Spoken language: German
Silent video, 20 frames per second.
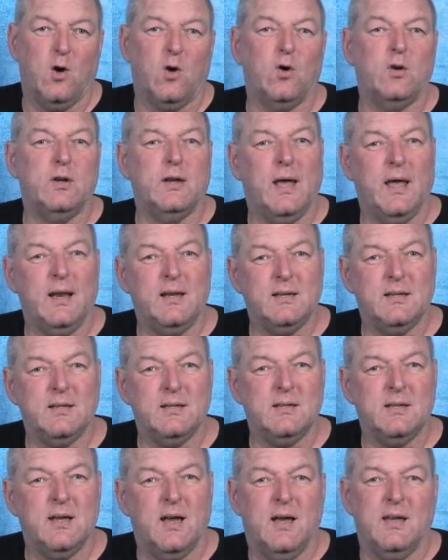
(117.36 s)
Und
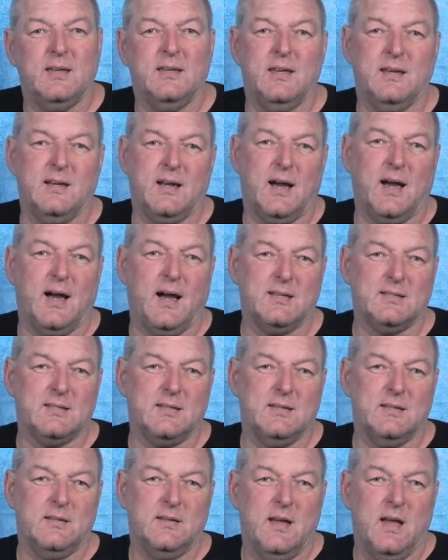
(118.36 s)
endet, je nach
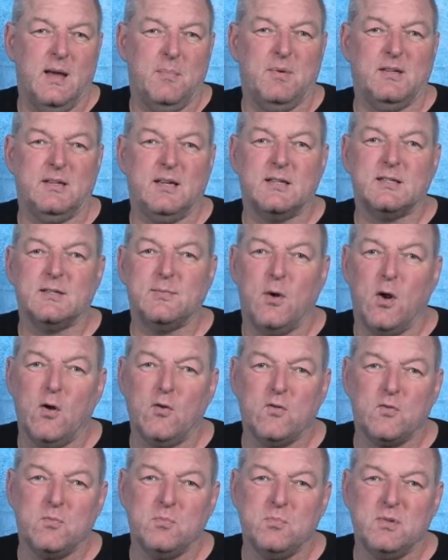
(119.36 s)
Rasse, mit der
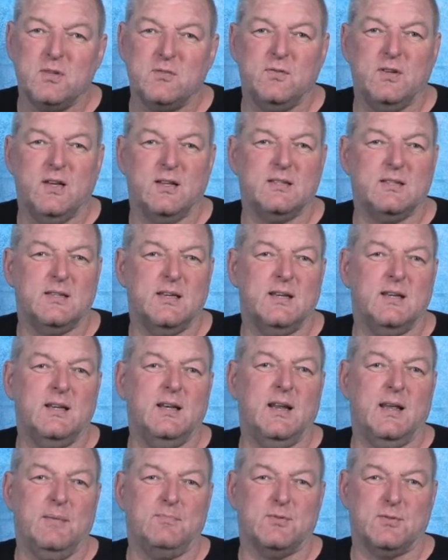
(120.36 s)
12. bis 14.
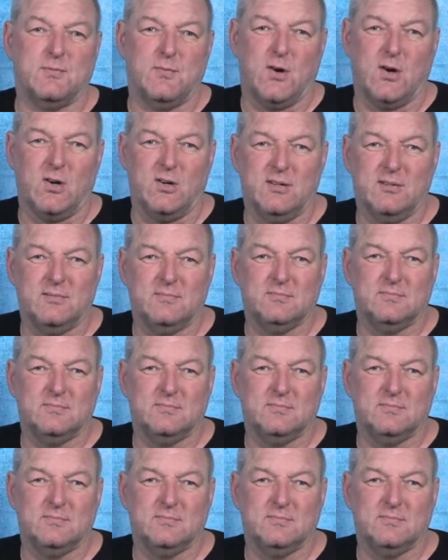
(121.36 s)
Lebenswoche.